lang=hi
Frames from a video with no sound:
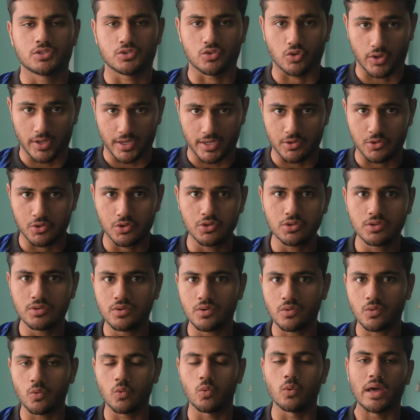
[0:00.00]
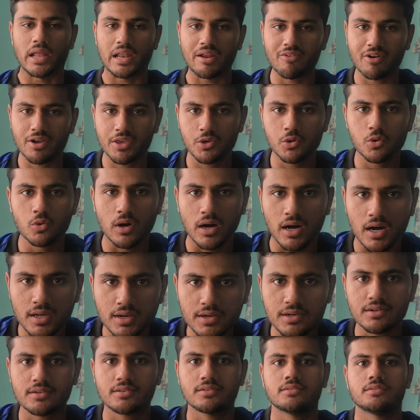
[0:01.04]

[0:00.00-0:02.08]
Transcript: सो इनो वेर एवर यू आर